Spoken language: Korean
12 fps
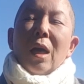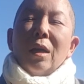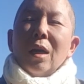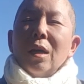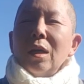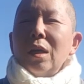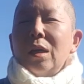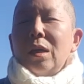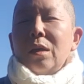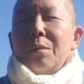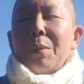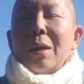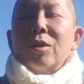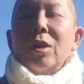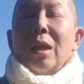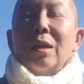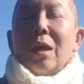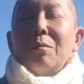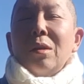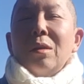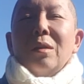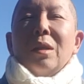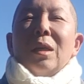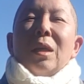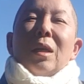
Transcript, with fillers: 굉장히 발전했다면